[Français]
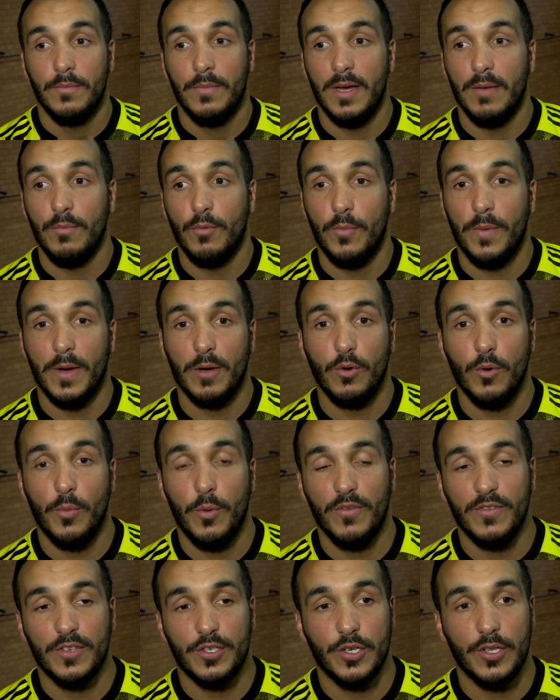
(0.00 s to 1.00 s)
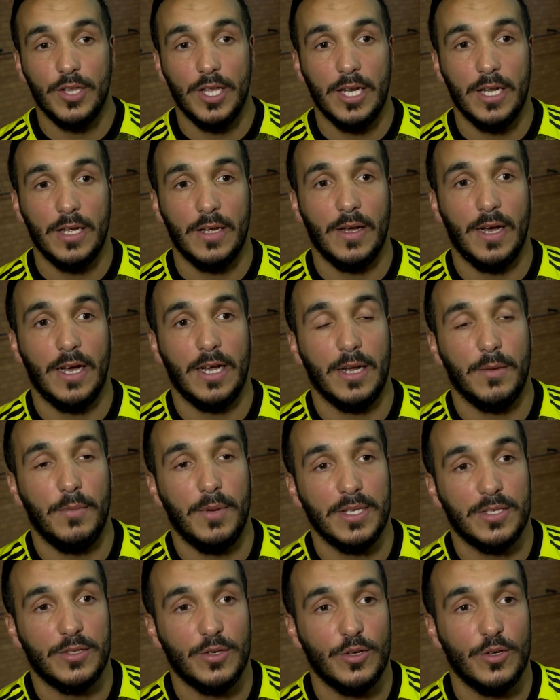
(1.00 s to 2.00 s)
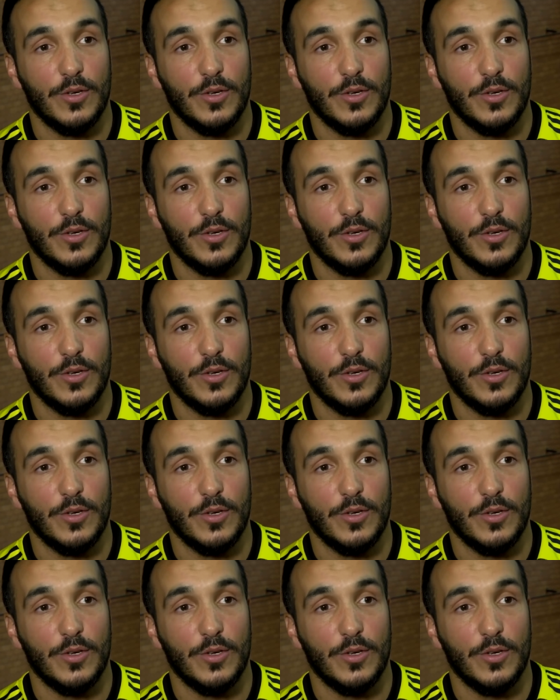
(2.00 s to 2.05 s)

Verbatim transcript: Ben, mon parcours professionnel, à la base,